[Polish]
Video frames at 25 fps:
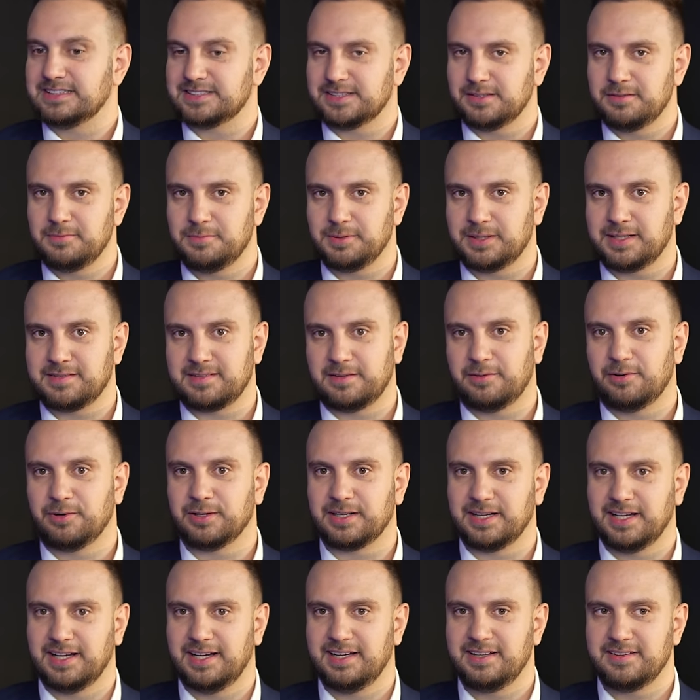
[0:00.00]
Więc to mi
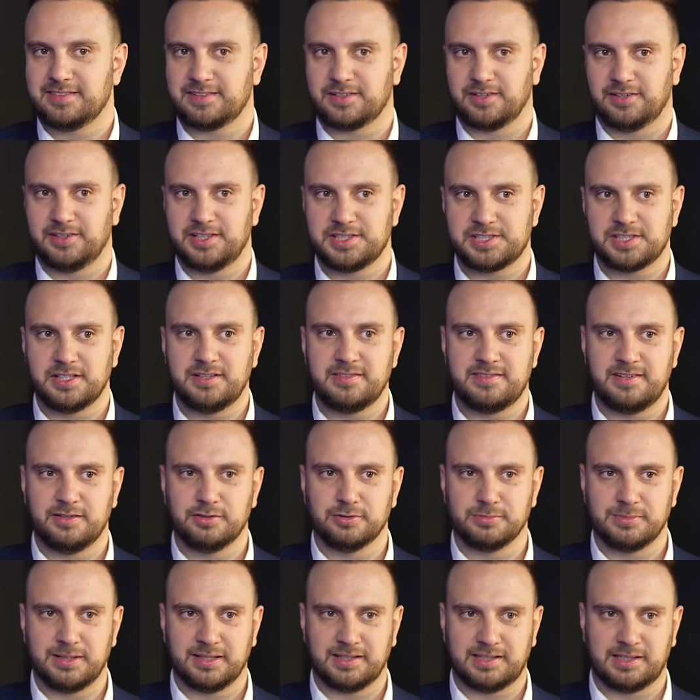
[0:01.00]
pokazało, ok, skoro jeszcze nic
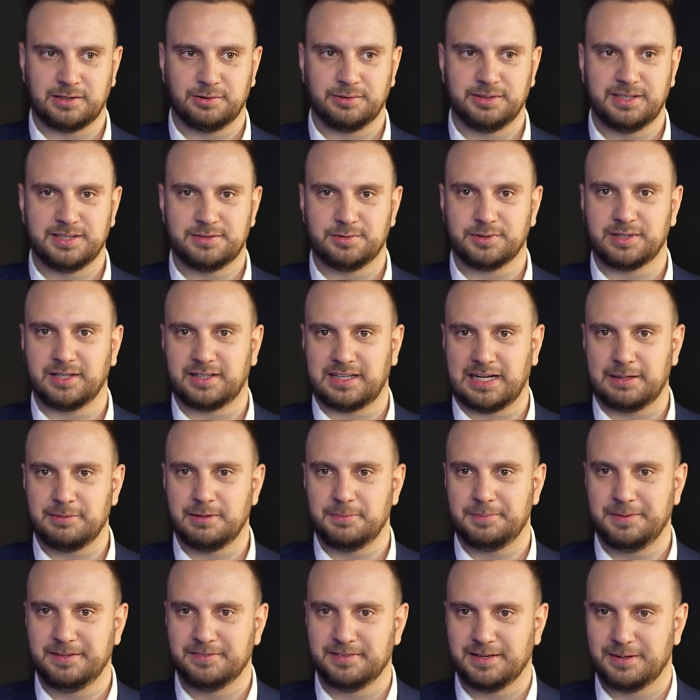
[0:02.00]
nie umiem, handluję
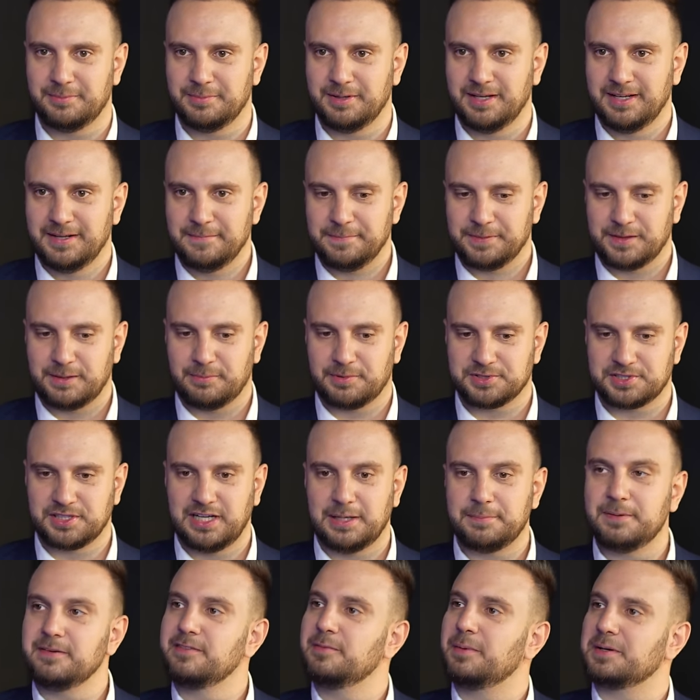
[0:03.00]
cukierkami, piwem, to
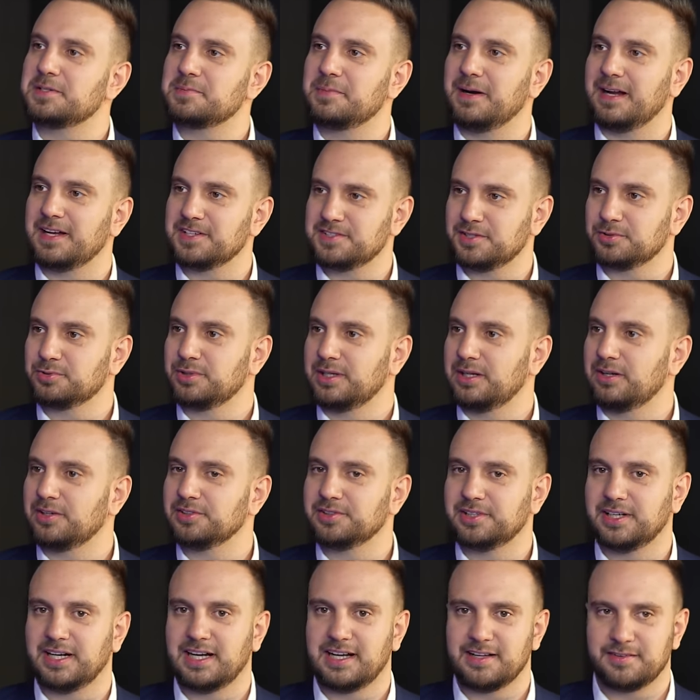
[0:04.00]
może lepiej wybrać branżę, która
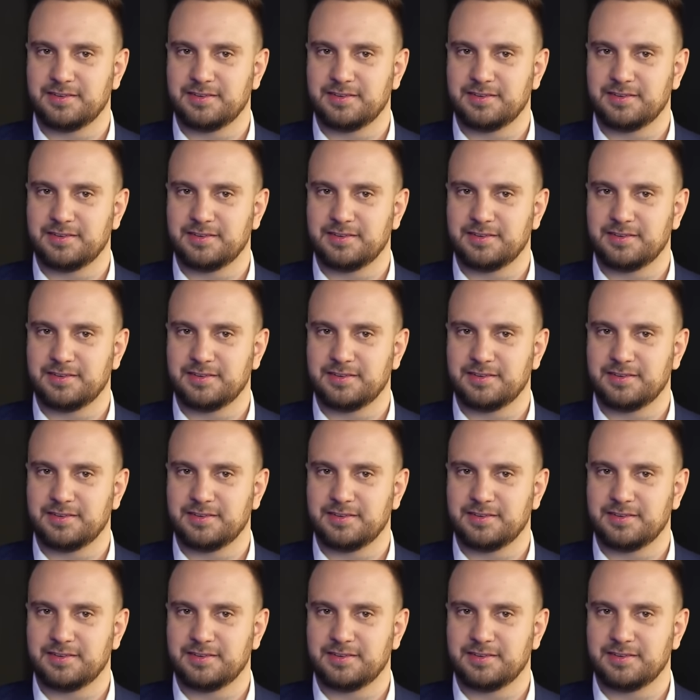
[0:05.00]
od